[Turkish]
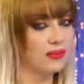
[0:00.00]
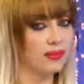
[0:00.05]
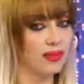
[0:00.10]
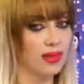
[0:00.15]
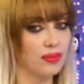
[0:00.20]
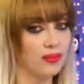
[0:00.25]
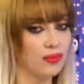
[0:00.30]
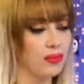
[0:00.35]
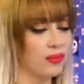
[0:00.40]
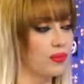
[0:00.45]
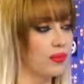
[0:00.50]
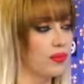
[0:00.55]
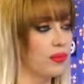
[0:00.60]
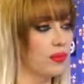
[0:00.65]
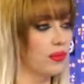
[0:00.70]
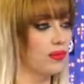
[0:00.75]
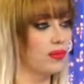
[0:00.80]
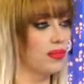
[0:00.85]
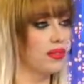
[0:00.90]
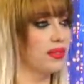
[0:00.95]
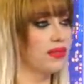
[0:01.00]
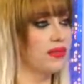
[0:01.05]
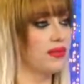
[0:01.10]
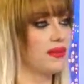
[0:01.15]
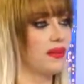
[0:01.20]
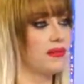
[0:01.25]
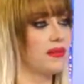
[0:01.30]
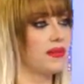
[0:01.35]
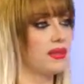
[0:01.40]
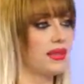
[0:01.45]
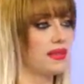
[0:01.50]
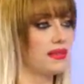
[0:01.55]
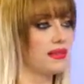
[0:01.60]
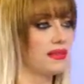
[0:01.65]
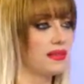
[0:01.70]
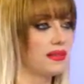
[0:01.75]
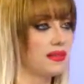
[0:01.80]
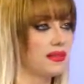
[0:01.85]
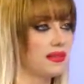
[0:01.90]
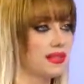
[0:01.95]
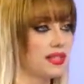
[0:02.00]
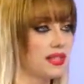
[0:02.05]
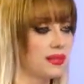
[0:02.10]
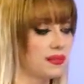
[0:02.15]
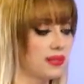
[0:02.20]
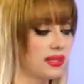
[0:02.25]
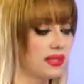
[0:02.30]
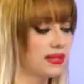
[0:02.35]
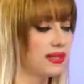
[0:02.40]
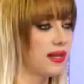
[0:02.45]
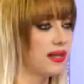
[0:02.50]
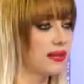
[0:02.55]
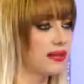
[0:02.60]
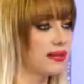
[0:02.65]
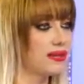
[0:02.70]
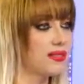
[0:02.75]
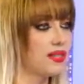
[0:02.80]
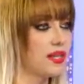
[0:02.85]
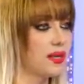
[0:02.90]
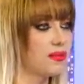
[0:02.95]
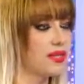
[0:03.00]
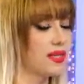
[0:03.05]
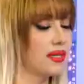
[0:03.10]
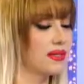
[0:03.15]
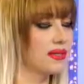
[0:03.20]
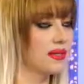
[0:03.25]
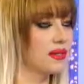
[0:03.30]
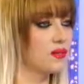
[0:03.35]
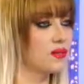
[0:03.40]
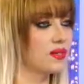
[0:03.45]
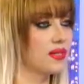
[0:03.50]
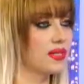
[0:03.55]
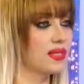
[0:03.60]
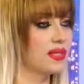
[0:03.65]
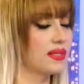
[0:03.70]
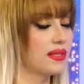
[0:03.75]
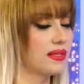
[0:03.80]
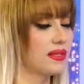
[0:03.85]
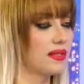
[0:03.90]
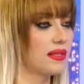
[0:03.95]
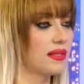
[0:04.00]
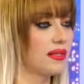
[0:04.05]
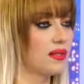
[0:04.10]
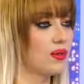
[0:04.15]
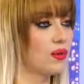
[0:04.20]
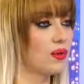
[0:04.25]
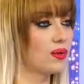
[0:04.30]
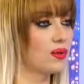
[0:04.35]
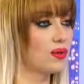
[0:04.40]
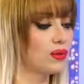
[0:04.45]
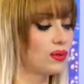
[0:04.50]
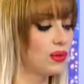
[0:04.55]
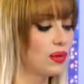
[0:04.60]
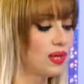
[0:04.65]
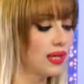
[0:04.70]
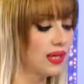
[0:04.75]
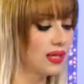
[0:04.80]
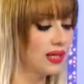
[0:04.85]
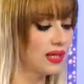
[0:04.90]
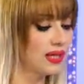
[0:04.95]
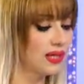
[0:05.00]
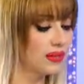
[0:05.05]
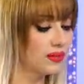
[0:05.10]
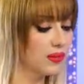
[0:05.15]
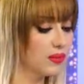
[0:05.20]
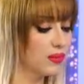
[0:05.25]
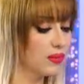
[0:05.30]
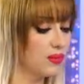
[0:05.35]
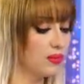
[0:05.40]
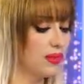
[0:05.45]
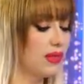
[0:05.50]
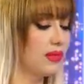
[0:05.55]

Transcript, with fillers: Ben bunu programımızın devam eden e, aşamalarında anlatacağım zaten bu risklerin neler olduğunu. Ama bunun